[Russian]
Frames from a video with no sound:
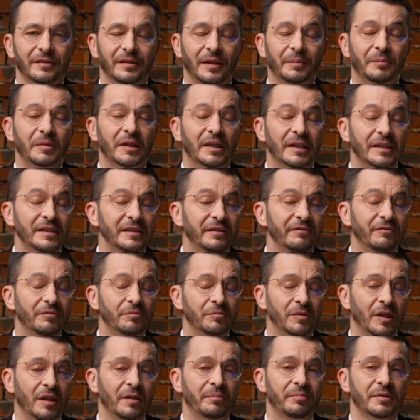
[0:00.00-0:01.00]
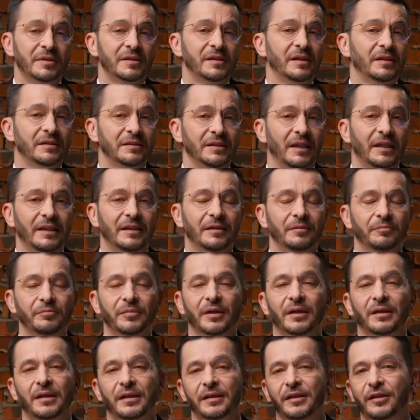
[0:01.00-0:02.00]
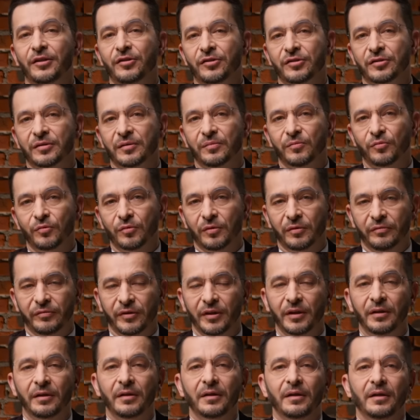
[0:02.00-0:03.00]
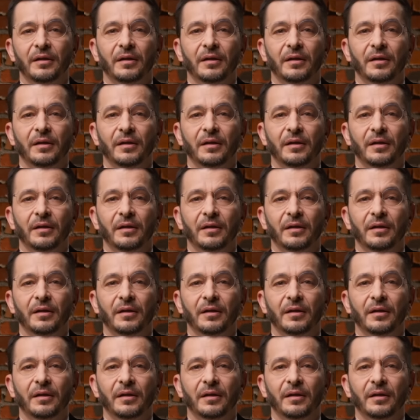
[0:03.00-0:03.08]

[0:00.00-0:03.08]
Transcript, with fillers: нам красивым на подсознательном биологическом уровне.